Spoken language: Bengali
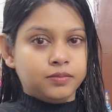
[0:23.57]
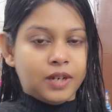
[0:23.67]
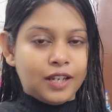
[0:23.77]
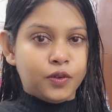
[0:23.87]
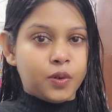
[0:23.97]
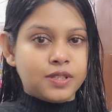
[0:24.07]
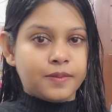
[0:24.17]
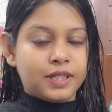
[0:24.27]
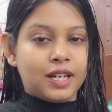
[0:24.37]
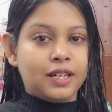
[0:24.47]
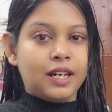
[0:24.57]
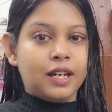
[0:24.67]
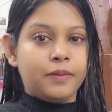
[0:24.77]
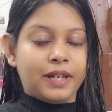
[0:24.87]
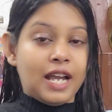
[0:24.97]
ভালো হয়ে যাবে ঠান্ডা
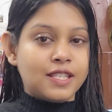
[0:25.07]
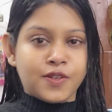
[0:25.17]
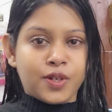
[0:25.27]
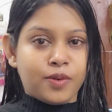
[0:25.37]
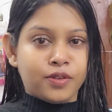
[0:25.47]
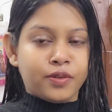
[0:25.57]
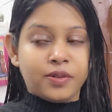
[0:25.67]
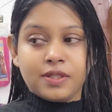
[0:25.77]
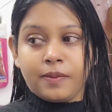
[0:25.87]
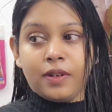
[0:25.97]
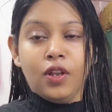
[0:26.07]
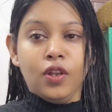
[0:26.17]
লাগা মানে হাঁচি ওঠা বন্ধ হয়ে যাবে